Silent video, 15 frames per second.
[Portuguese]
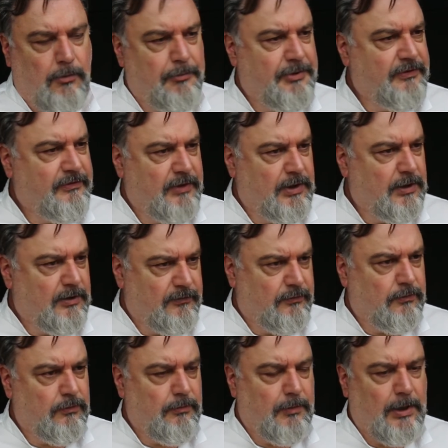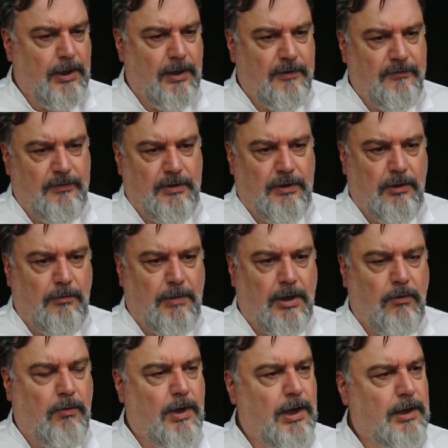com piscinas e tudo mais, e tem
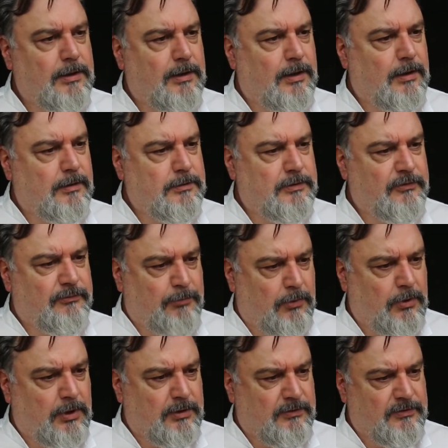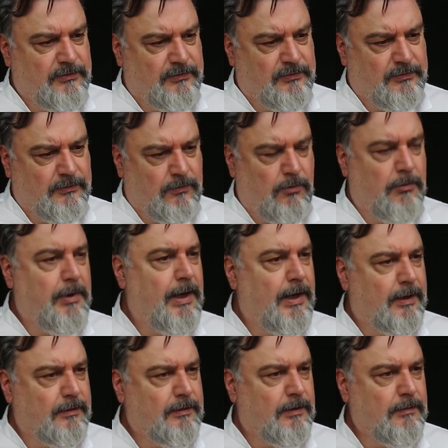uma quadra de esportes
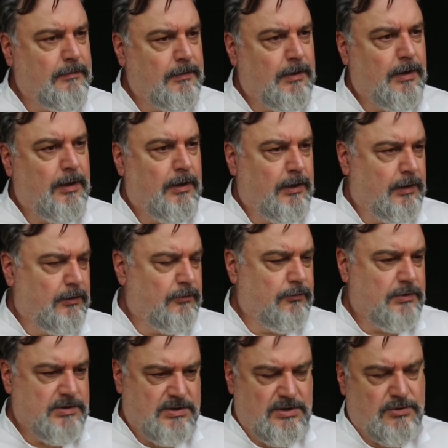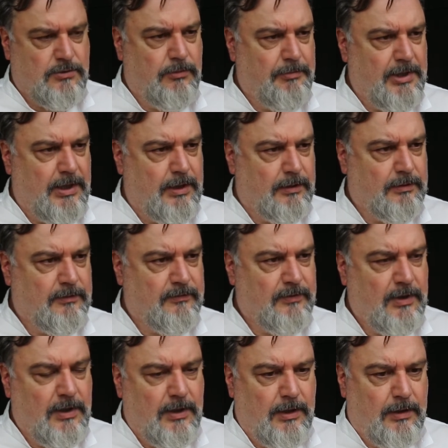coberta e duas descobertas.